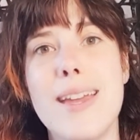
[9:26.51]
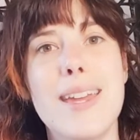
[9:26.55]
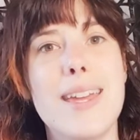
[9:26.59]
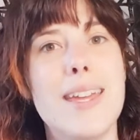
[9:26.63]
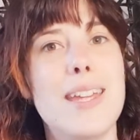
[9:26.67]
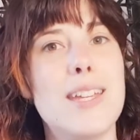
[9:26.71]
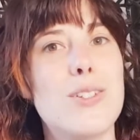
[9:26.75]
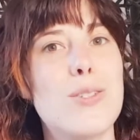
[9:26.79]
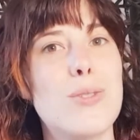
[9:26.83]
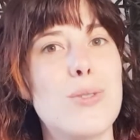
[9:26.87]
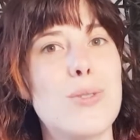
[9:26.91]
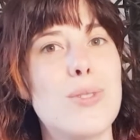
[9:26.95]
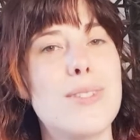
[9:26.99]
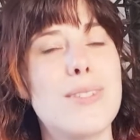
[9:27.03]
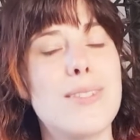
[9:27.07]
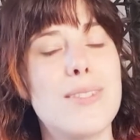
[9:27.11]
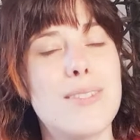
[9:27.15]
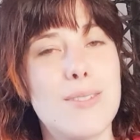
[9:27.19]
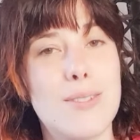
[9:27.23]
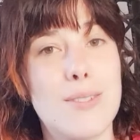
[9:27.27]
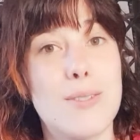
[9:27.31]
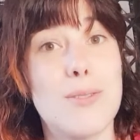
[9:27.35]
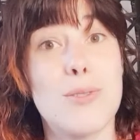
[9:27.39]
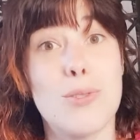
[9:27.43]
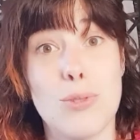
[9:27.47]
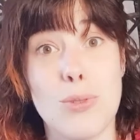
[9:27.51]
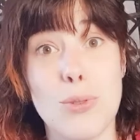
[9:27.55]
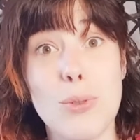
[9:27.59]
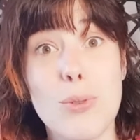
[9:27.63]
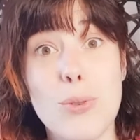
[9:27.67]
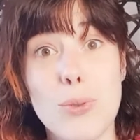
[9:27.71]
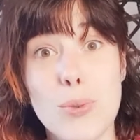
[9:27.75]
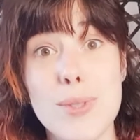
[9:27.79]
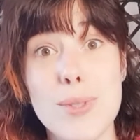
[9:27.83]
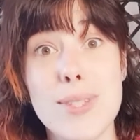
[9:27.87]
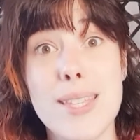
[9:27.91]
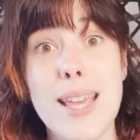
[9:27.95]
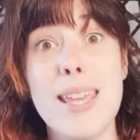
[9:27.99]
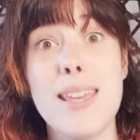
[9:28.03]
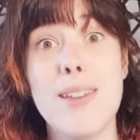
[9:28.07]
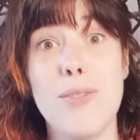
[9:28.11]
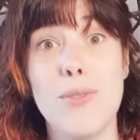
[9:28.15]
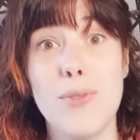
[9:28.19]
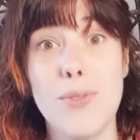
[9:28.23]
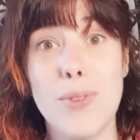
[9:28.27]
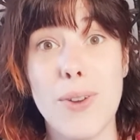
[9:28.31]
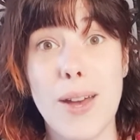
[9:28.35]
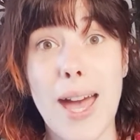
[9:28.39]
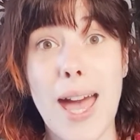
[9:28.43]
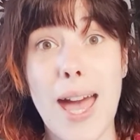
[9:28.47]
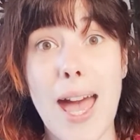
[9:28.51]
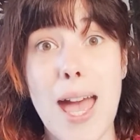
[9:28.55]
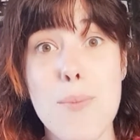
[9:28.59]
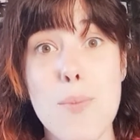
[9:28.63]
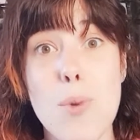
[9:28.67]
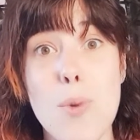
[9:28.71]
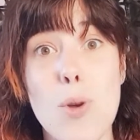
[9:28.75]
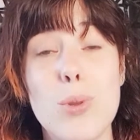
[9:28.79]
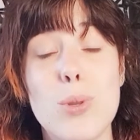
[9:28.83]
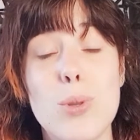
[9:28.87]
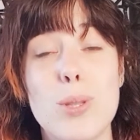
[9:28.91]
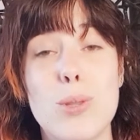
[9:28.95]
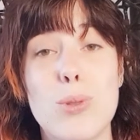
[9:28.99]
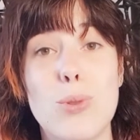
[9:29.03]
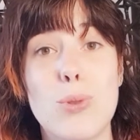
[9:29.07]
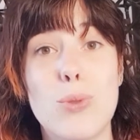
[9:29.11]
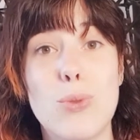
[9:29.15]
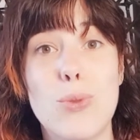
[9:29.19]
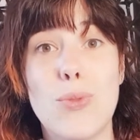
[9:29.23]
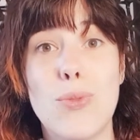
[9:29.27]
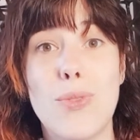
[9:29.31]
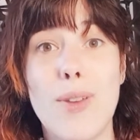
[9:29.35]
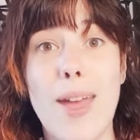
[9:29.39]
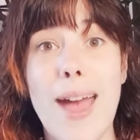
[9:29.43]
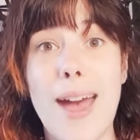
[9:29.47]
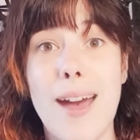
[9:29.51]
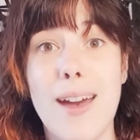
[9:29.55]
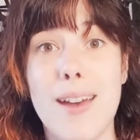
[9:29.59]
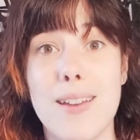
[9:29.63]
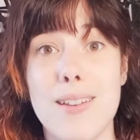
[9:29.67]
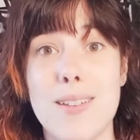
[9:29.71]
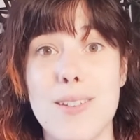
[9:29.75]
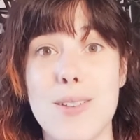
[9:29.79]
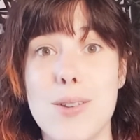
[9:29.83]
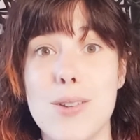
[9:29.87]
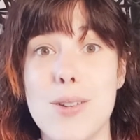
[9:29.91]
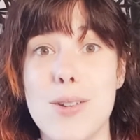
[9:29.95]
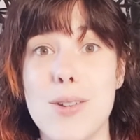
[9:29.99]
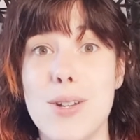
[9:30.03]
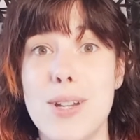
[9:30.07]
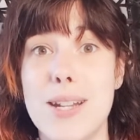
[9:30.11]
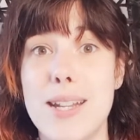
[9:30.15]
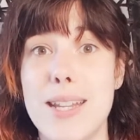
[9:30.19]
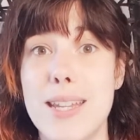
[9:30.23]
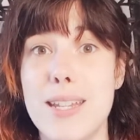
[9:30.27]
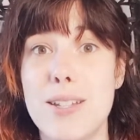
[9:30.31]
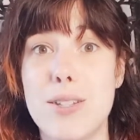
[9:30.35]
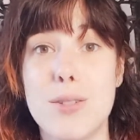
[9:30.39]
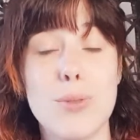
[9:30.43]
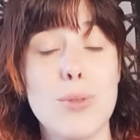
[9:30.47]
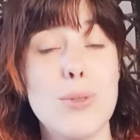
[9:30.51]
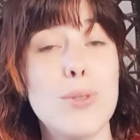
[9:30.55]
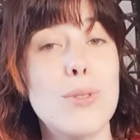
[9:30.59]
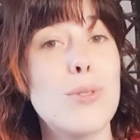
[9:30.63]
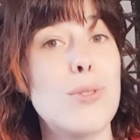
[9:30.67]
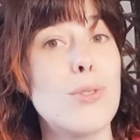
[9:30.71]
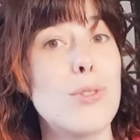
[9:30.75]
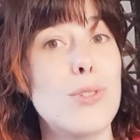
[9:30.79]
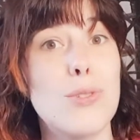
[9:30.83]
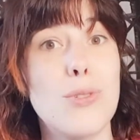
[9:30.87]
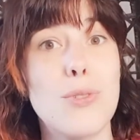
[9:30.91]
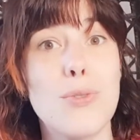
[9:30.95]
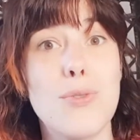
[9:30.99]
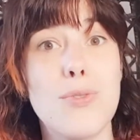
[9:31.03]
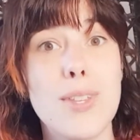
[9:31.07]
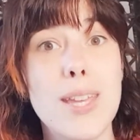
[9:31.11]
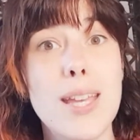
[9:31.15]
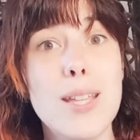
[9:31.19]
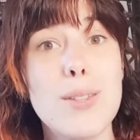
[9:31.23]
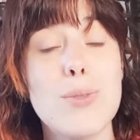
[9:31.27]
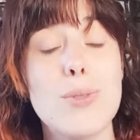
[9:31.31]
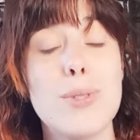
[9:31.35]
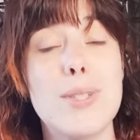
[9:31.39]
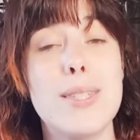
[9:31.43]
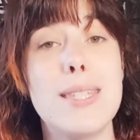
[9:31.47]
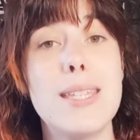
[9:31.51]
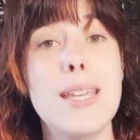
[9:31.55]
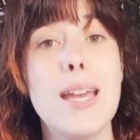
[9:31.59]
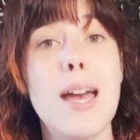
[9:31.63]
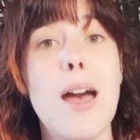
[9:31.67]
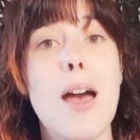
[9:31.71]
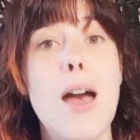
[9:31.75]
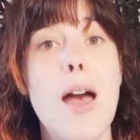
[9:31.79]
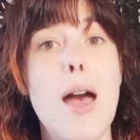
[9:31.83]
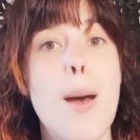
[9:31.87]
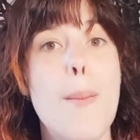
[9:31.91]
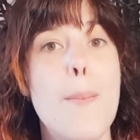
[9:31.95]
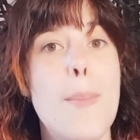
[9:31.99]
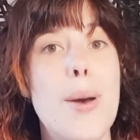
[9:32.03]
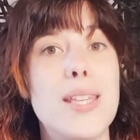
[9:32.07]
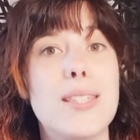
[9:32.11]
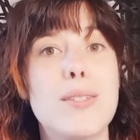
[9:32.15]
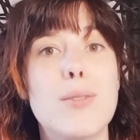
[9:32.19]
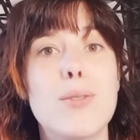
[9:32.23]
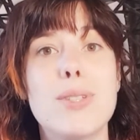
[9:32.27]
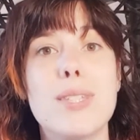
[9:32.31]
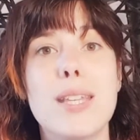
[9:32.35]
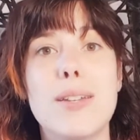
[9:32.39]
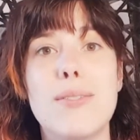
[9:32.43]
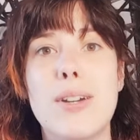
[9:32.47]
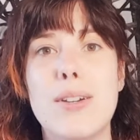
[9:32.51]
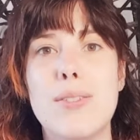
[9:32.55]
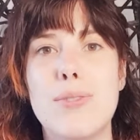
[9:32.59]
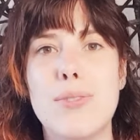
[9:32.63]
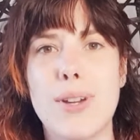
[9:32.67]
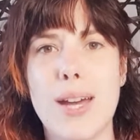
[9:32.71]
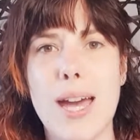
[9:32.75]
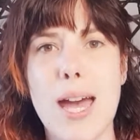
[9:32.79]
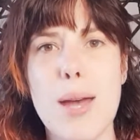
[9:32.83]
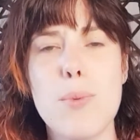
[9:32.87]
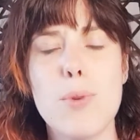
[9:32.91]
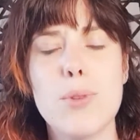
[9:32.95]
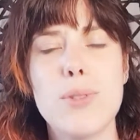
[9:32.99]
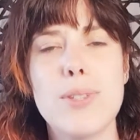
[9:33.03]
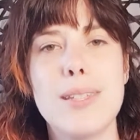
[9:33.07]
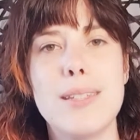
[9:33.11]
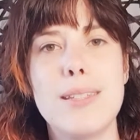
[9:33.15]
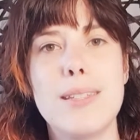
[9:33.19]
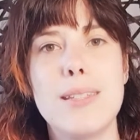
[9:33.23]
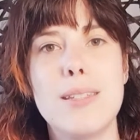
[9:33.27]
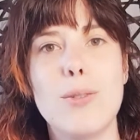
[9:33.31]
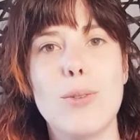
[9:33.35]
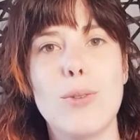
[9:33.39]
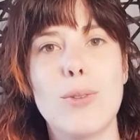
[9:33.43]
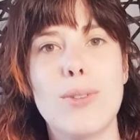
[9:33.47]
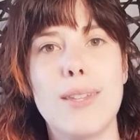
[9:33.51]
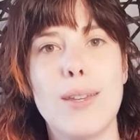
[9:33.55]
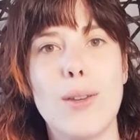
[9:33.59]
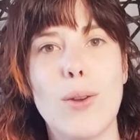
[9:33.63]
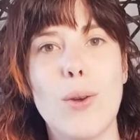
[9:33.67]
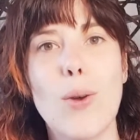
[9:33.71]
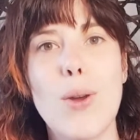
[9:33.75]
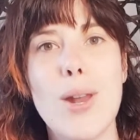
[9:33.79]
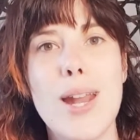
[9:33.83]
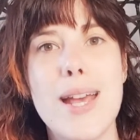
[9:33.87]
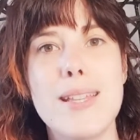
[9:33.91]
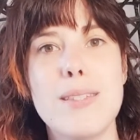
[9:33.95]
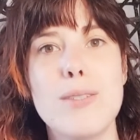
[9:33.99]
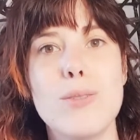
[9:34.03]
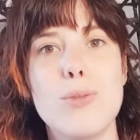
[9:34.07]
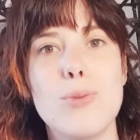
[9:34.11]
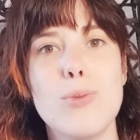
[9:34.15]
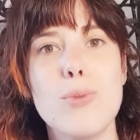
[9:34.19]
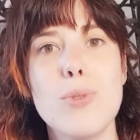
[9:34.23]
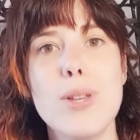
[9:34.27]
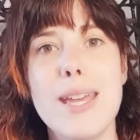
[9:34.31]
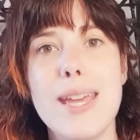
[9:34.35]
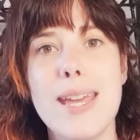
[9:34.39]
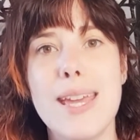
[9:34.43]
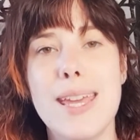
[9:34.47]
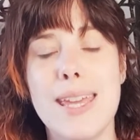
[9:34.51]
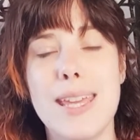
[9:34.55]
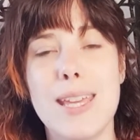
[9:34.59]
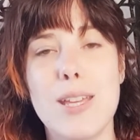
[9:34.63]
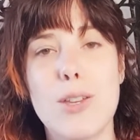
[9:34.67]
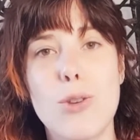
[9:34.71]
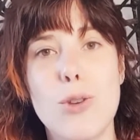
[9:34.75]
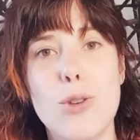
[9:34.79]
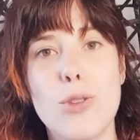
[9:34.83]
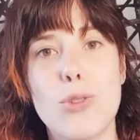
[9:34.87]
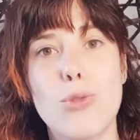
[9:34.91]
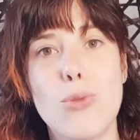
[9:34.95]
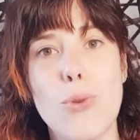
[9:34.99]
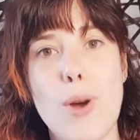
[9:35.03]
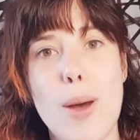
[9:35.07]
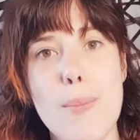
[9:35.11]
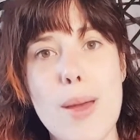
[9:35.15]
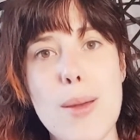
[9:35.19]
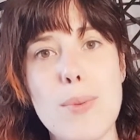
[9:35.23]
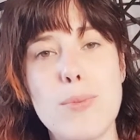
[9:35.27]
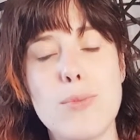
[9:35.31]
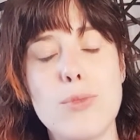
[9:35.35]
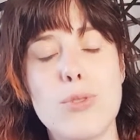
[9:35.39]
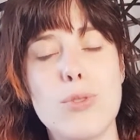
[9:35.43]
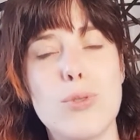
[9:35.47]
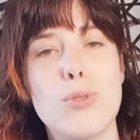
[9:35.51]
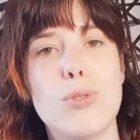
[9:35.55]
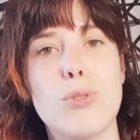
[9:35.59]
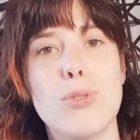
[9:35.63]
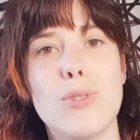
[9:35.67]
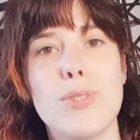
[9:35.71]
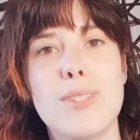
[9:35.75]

Et je conseille vraiment de faire euh, les choses que je viens de dire parce que ça va vraiment t'aider dans tes relations et que toi-même tu,